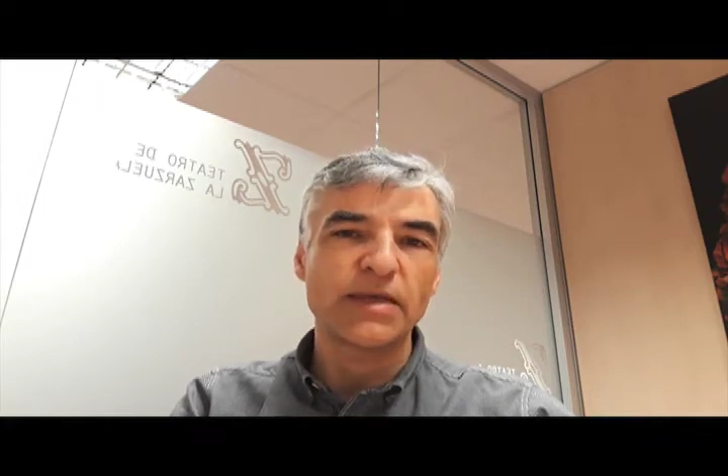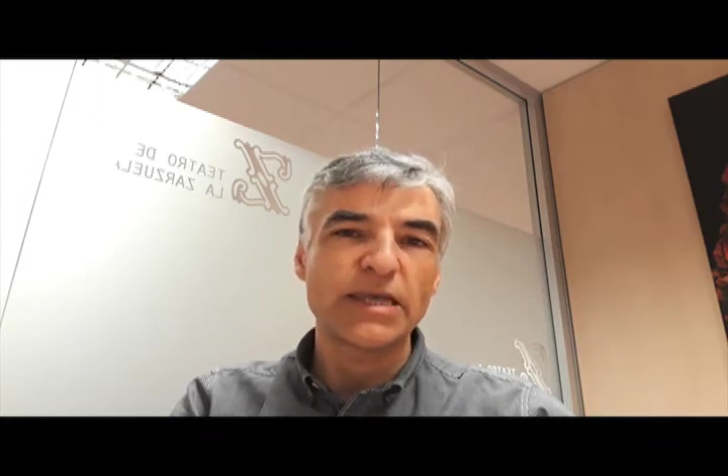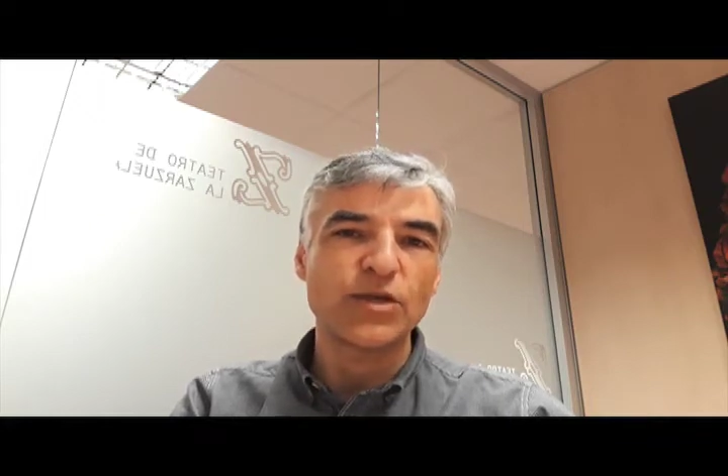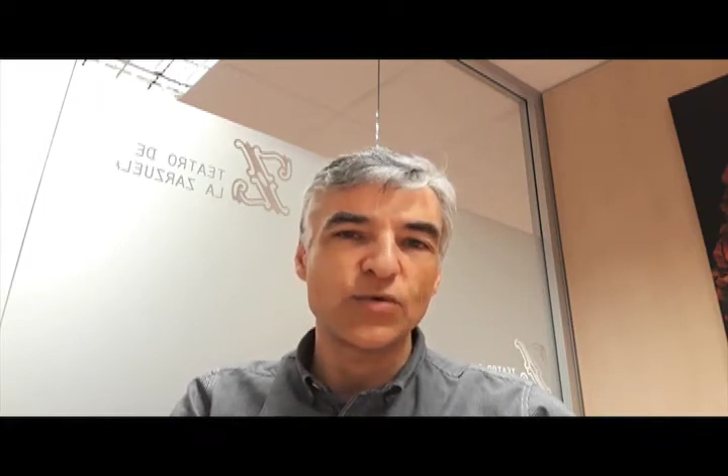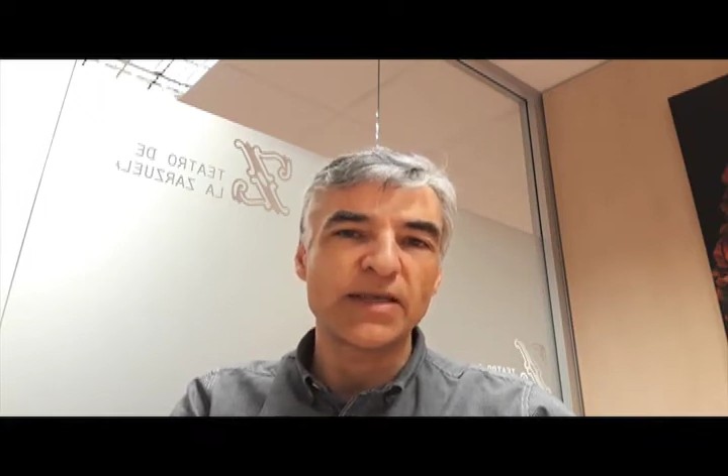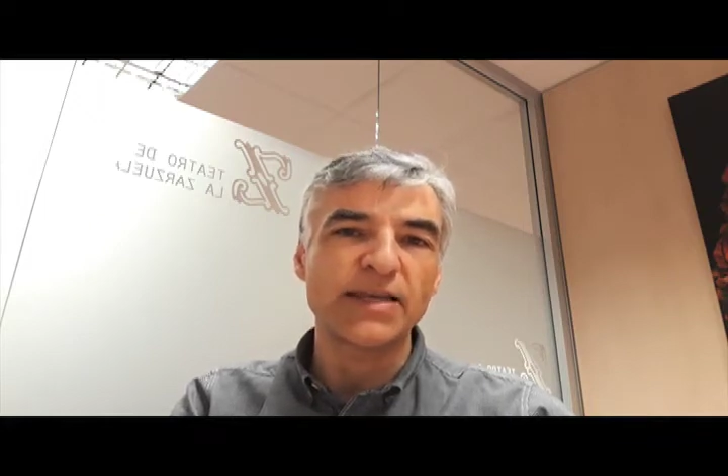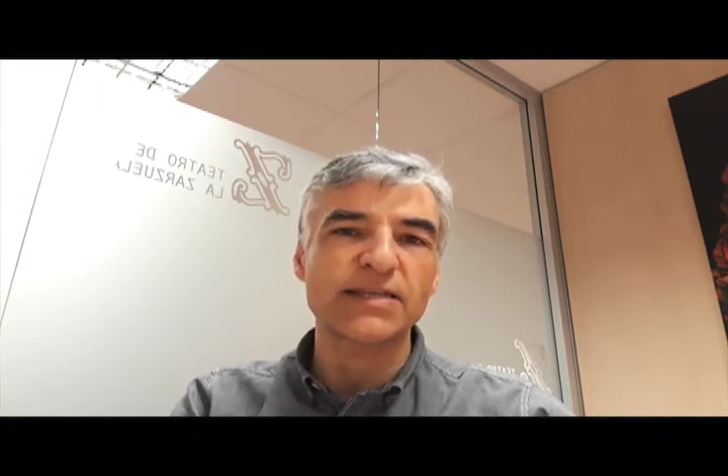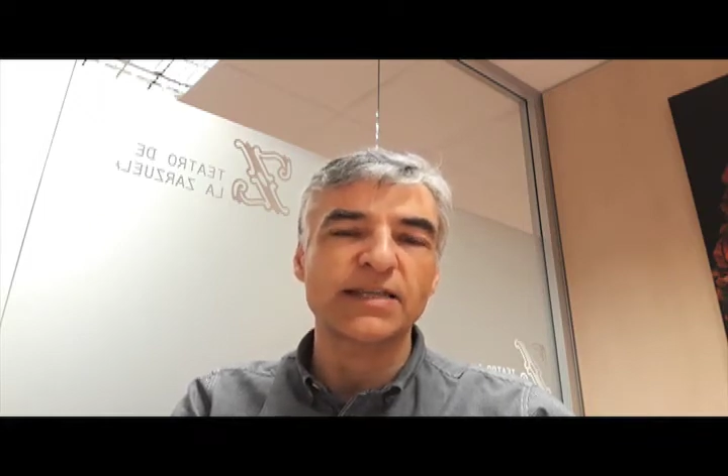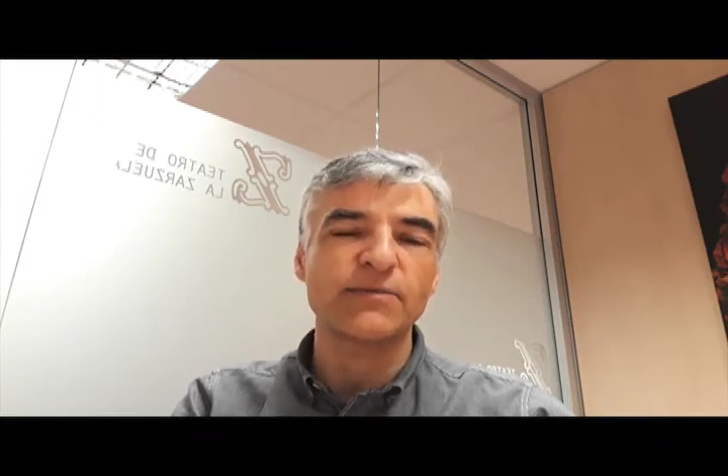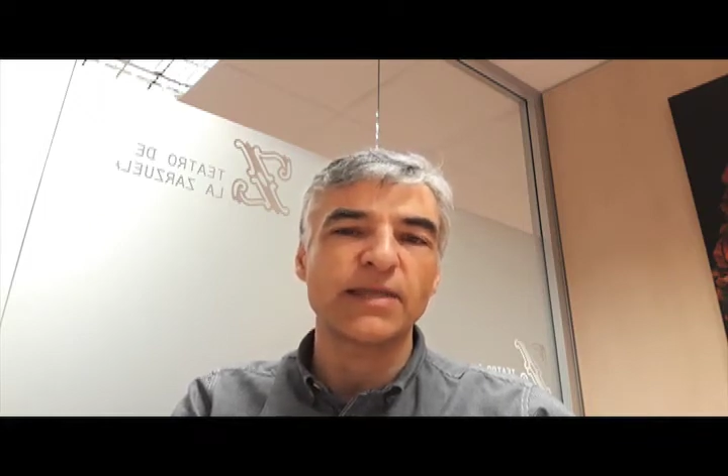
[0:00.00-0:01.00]
Y una de las
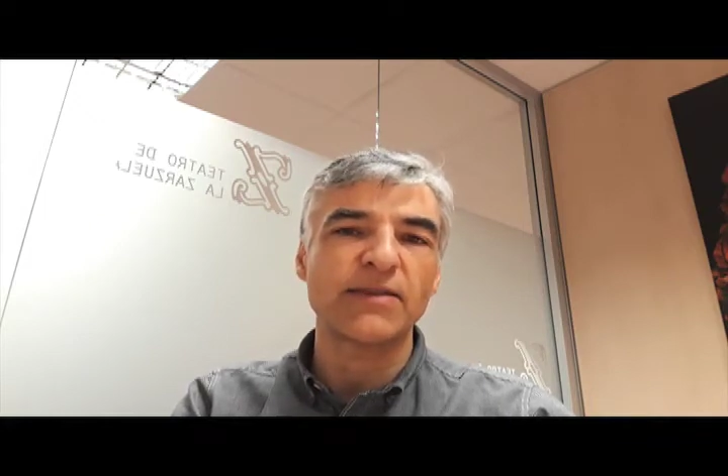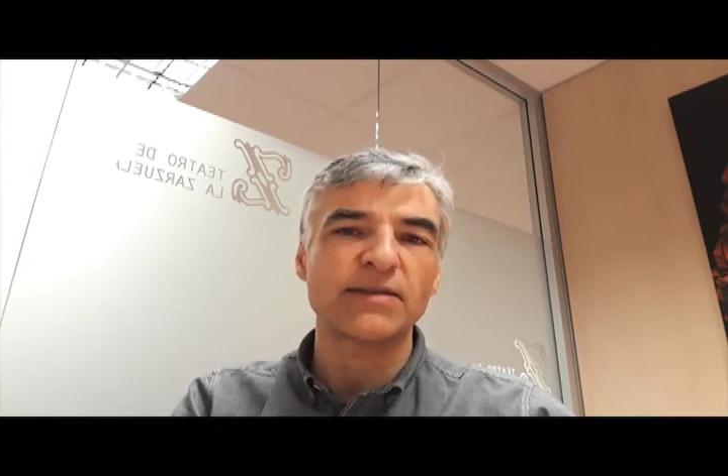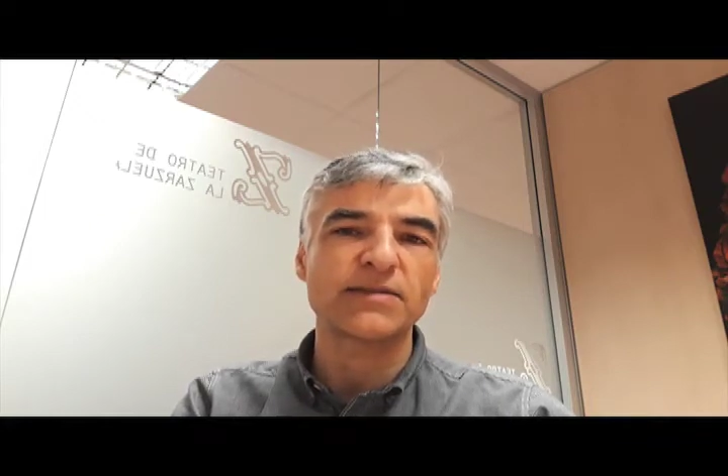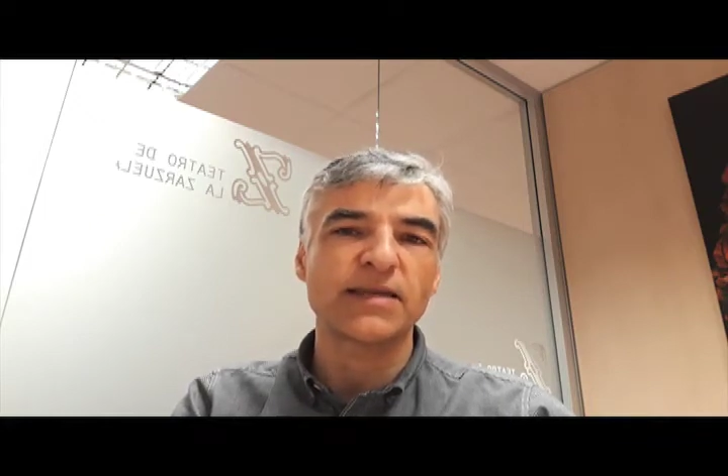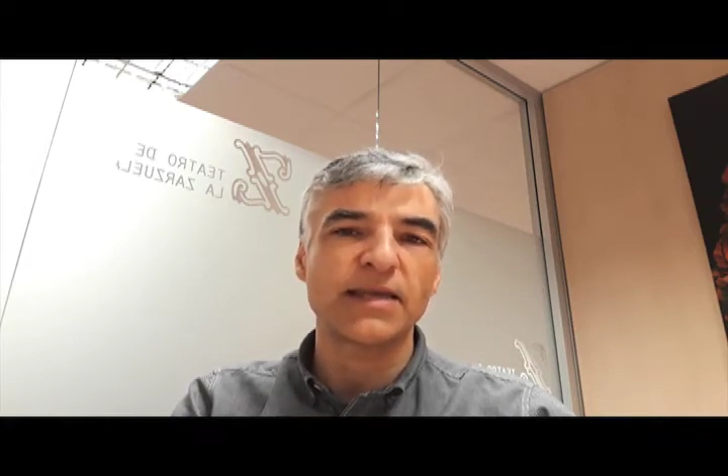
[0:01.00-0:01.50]
actividades